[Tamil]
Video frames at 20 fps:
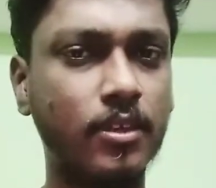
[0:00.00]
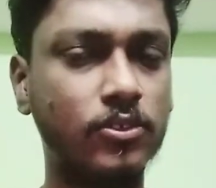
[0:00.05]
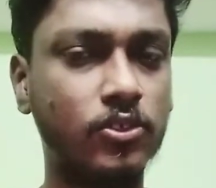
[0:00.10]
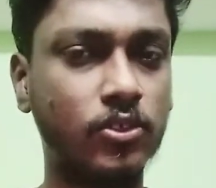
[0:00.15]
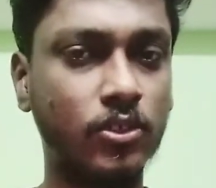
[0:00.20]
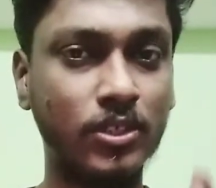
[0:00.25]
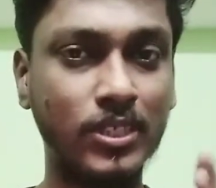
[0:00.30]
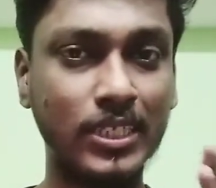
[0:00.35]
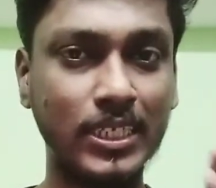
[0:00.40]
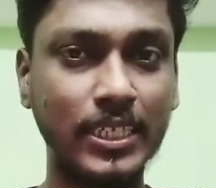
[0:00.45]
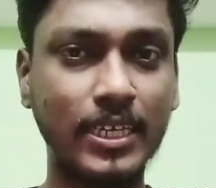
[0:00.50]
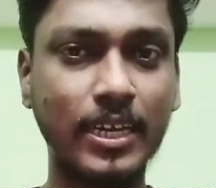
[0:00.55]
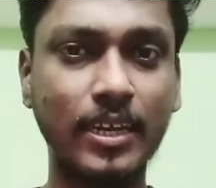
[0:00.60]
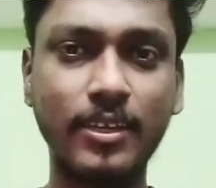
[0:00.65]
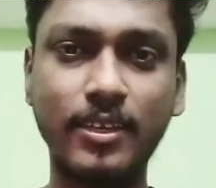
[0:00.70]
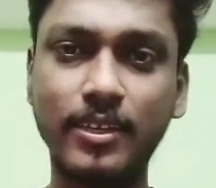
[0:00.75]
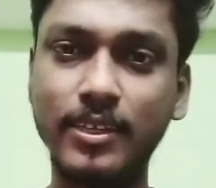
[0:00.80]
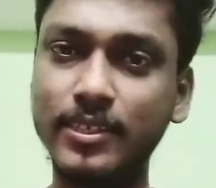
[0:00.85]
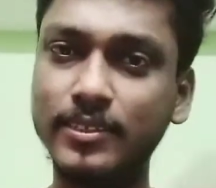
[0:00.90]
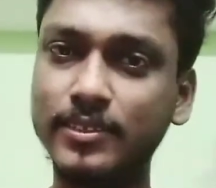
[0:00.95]
ஸோ
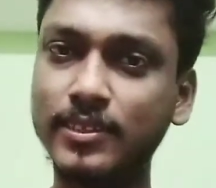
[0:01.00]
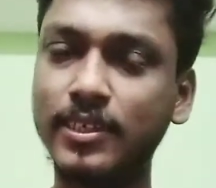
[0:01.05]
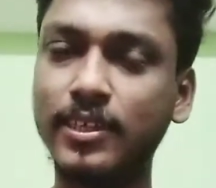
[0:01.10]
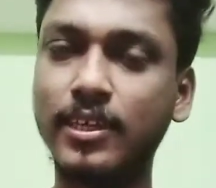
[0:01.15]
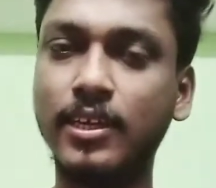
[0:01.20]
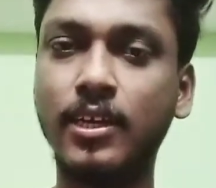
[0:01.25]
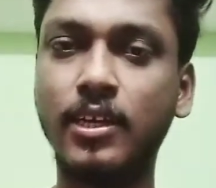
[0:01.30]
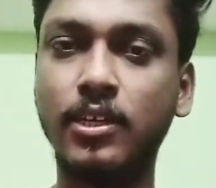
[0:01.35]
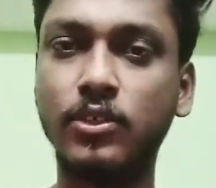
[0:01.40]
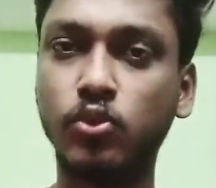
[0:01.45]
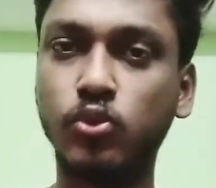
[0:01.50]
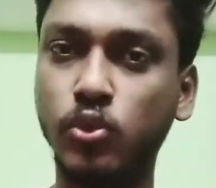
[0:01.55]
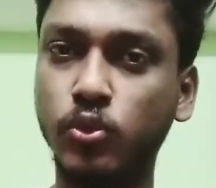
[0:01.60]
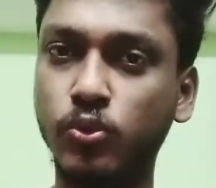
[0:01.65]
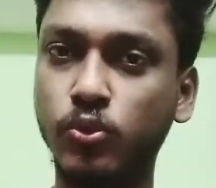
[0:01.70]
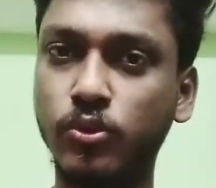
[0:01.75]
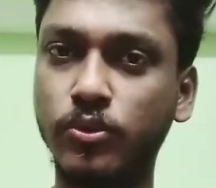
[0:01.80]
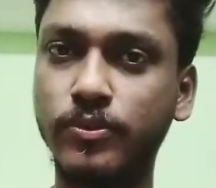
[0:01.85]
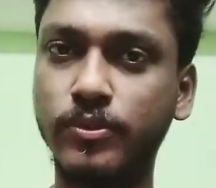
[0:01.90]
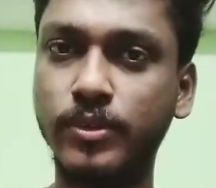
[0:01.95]
இதுக்கான ரீசன் என்ன ஸோ
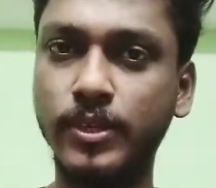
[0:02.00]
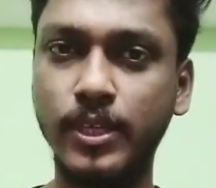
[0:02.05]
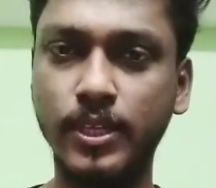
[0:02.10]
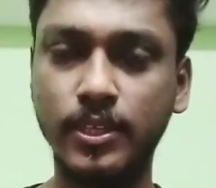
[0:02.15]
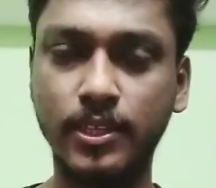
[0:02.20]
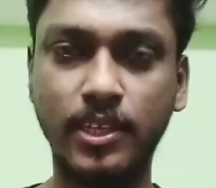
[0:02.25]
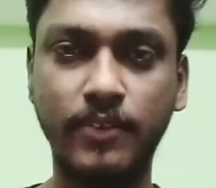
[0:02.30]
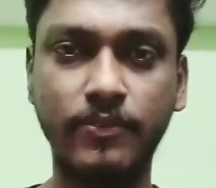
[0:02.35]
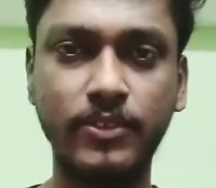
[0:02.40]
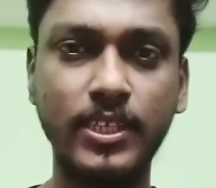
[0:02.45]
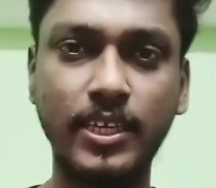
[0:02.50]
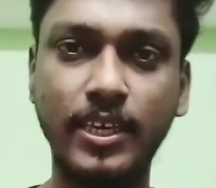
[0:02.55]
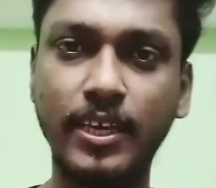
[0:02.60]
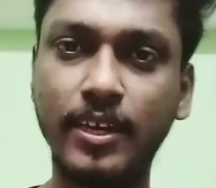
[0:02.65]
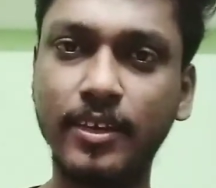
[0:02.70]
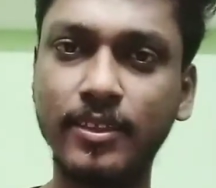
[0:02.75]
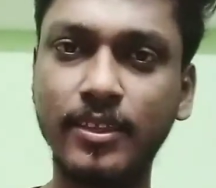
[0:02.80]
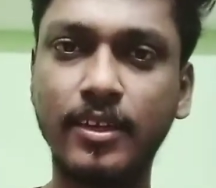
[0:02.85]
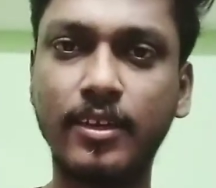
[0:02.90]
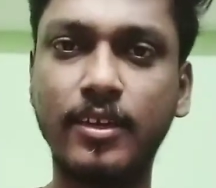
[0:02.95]
ஒருத்தர் வந்து
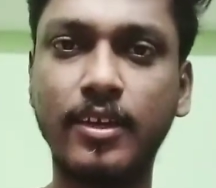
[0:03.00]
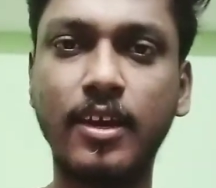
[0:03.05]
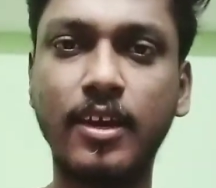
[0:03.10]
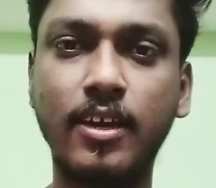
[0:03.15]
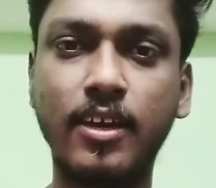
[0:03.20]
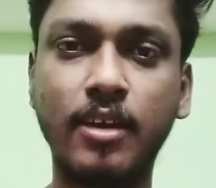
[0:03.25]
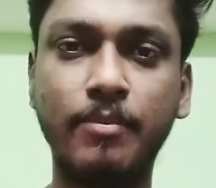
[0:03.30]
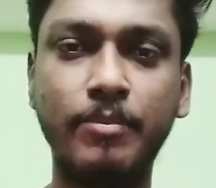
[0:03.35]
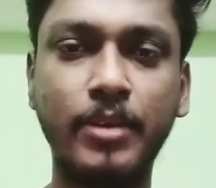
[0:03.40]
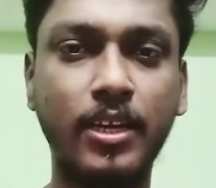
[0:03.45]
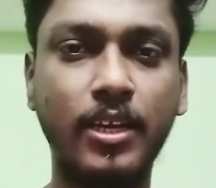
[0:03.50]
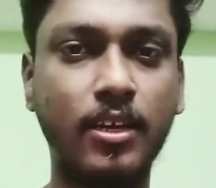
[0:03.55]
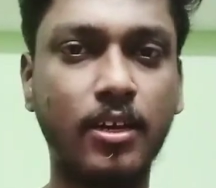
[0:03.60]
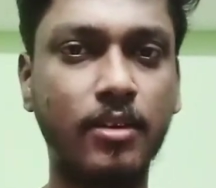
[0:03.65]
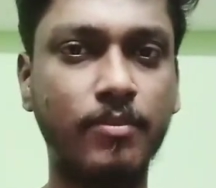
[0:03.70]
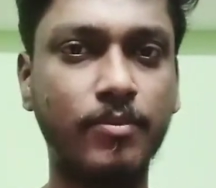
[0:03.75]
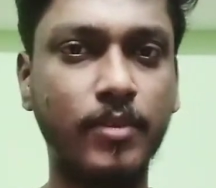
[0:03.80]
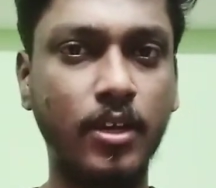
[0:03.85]
இறந்துருக்கிறாரு அப்படின்னா